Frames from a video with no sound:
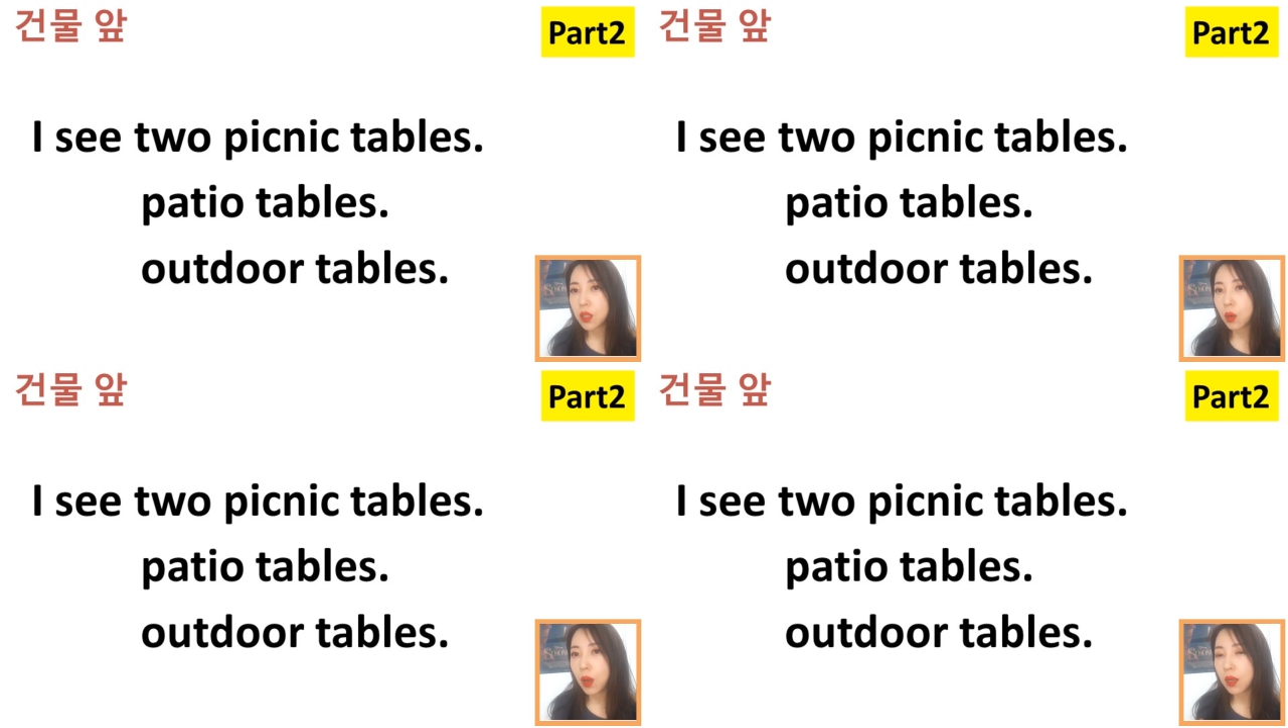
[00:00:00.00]

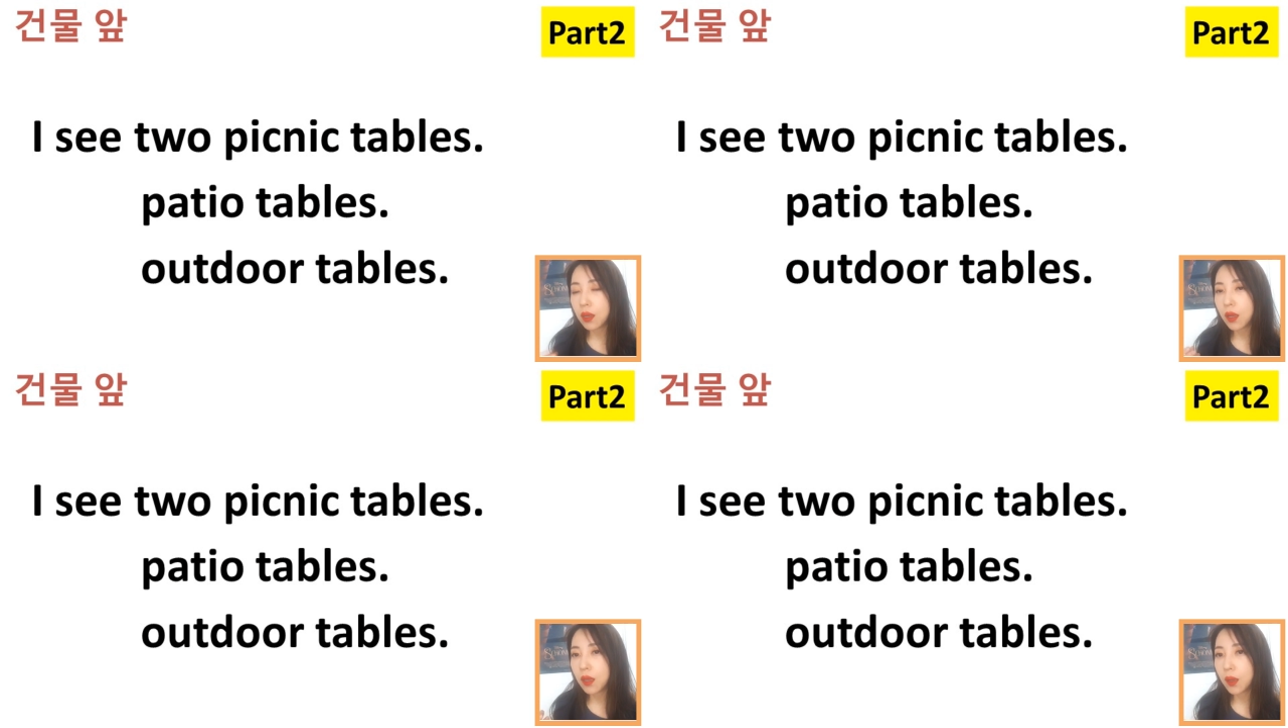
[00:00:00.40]

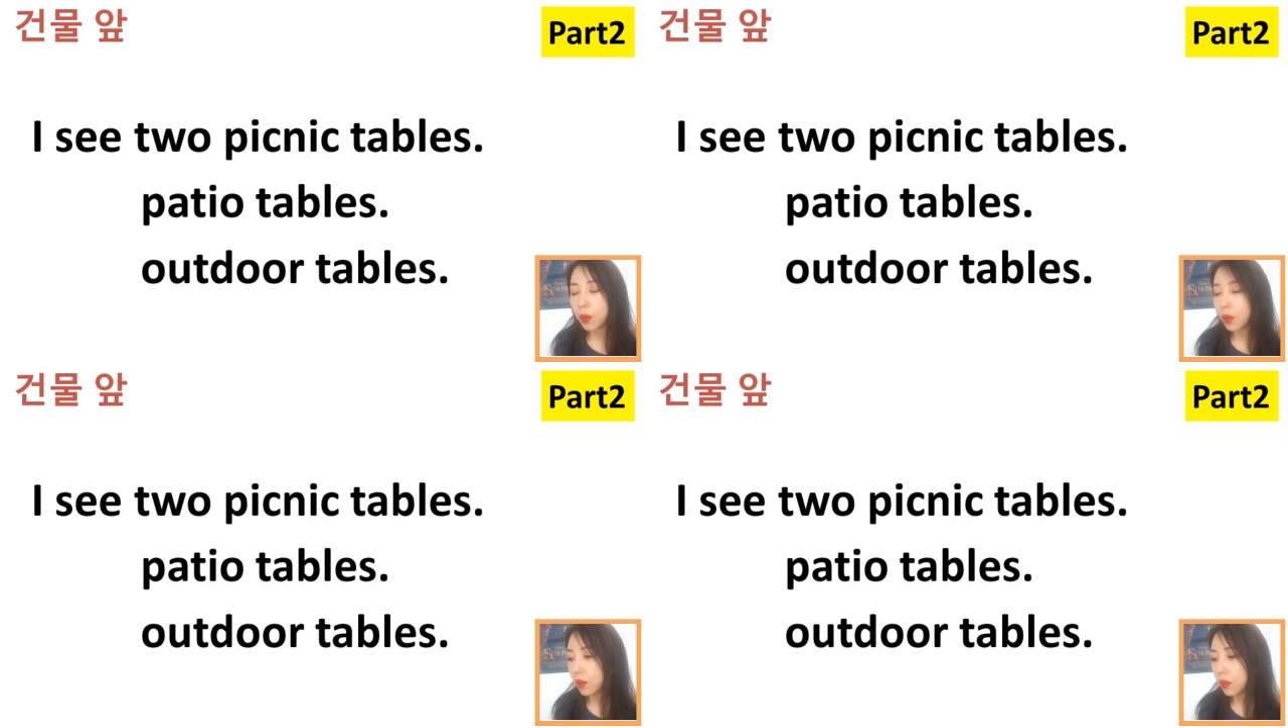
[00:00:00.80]
정확하게
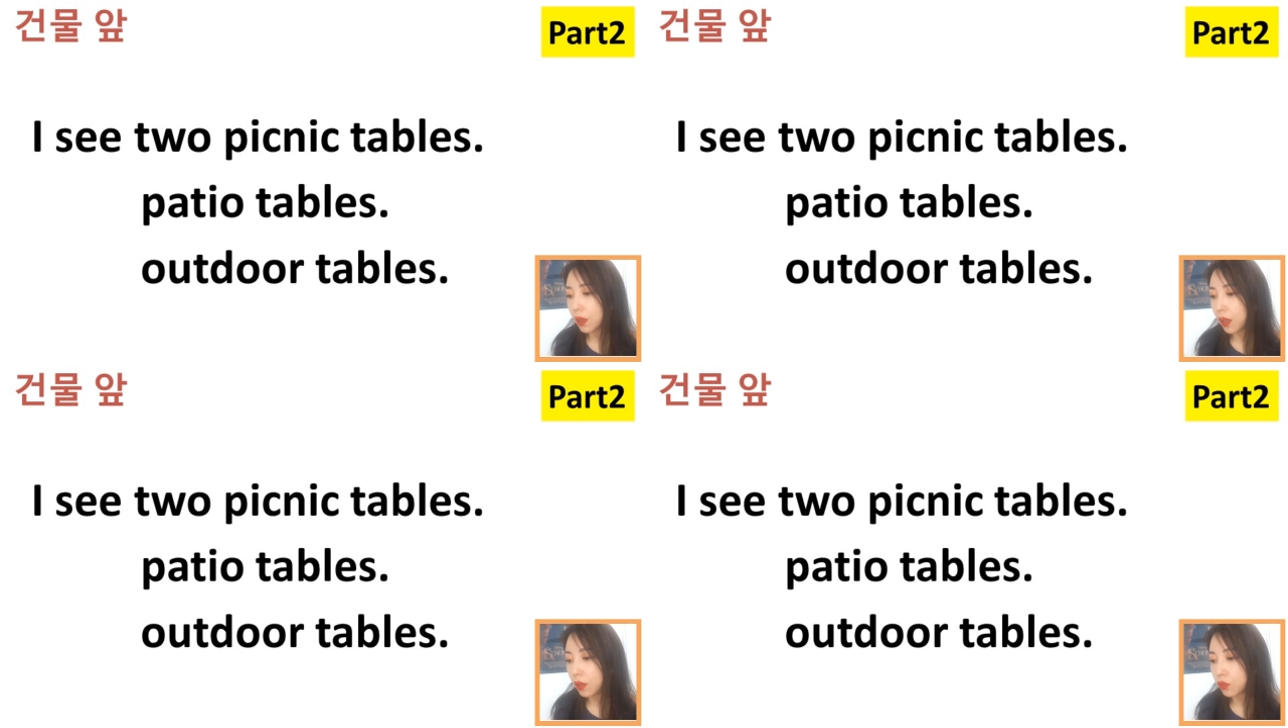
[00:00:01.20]

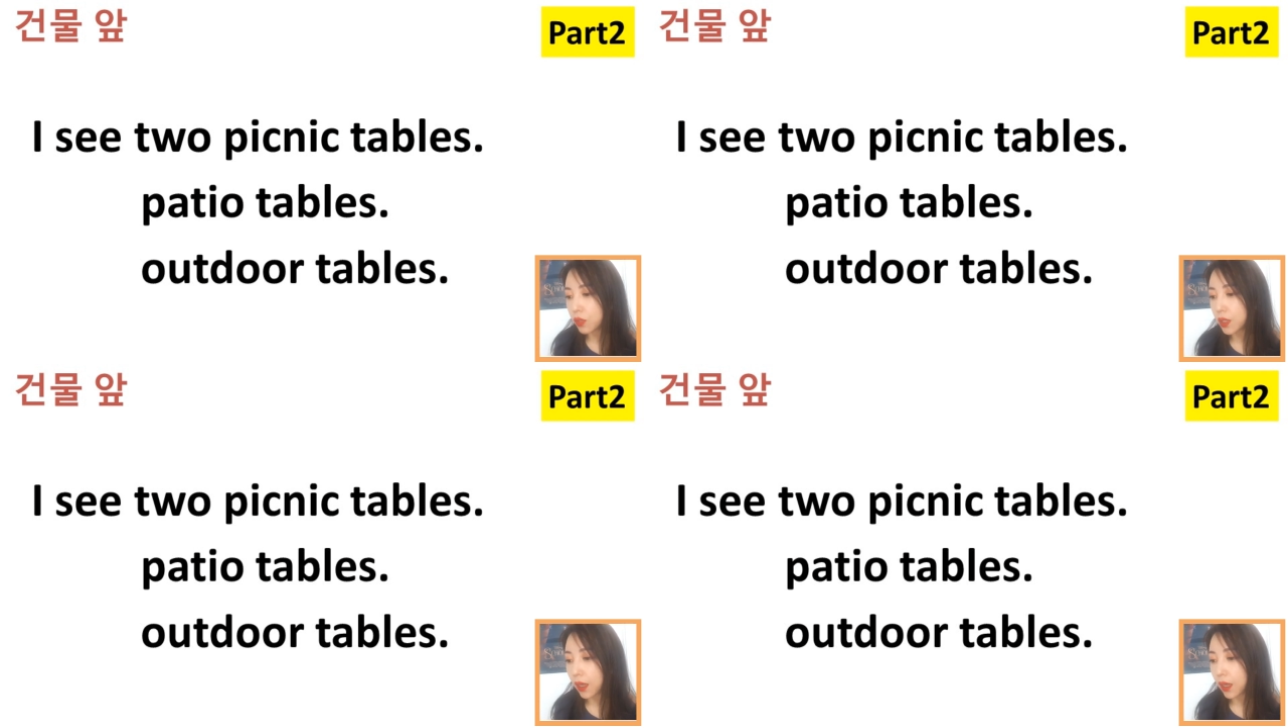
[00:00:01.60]
표현을 해 주지